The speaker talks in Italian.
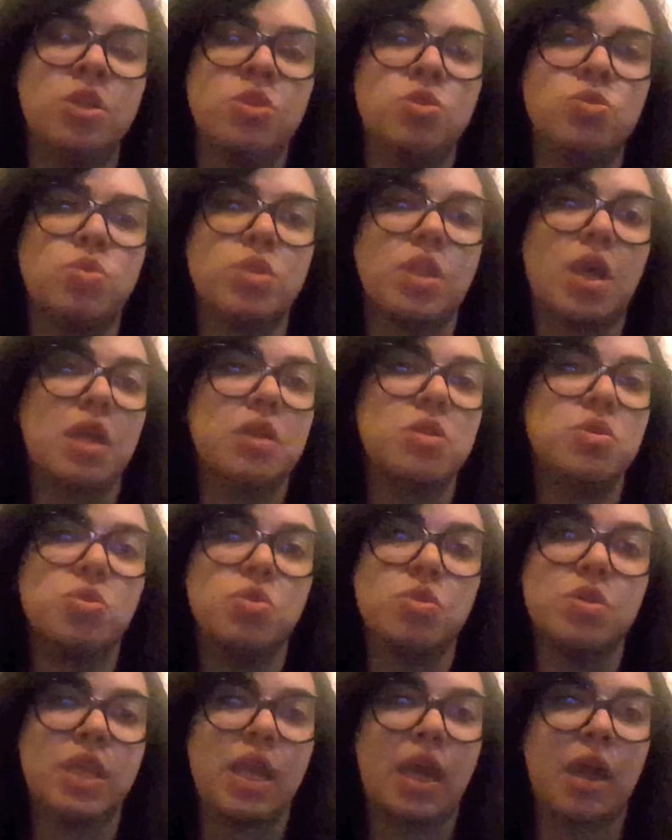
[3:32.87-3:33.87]
non
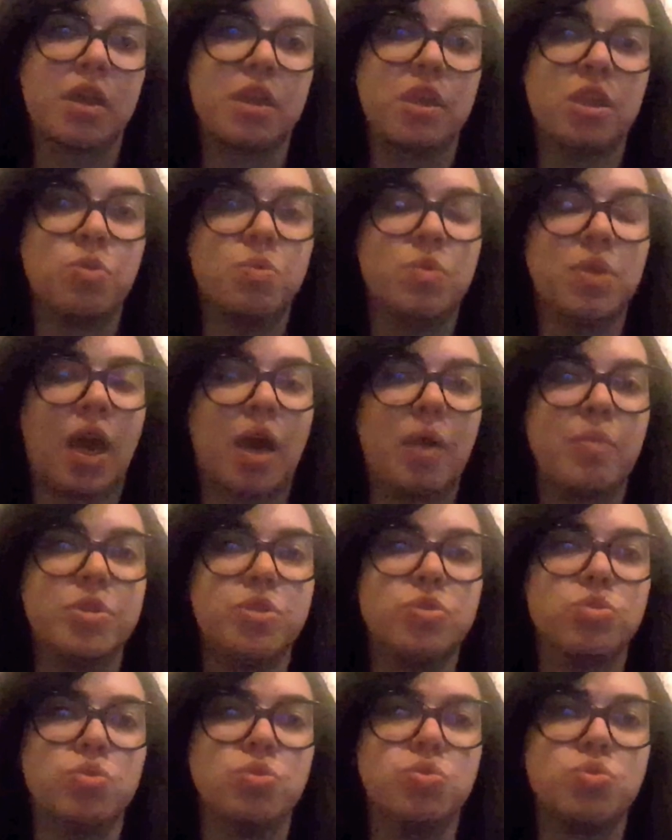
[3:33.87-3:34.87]
hanno neanche un abito,